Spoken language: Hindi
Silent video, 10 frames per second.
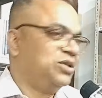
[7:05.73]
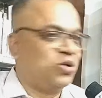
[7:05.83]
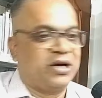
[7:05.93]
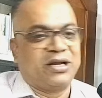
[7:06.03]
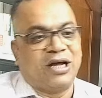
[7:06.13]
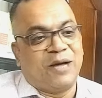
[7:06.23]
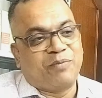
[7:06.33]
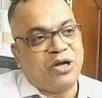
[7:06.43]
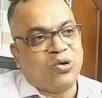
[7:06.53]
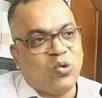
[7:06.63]
तो अगर
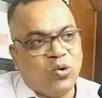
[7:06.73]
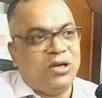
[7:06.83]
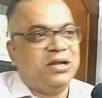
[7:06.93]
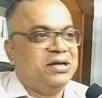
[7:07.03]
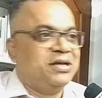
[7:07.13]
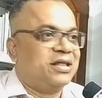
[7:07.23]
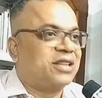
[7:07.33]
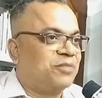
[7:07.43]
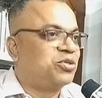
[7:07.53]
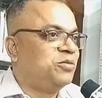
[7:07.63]
आपका गोल
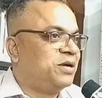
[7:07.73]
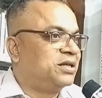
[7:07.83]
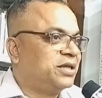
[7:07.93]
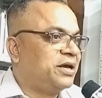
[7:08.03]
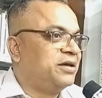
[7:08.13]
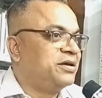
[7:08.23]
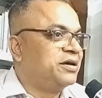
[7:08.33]
साफ सी बात है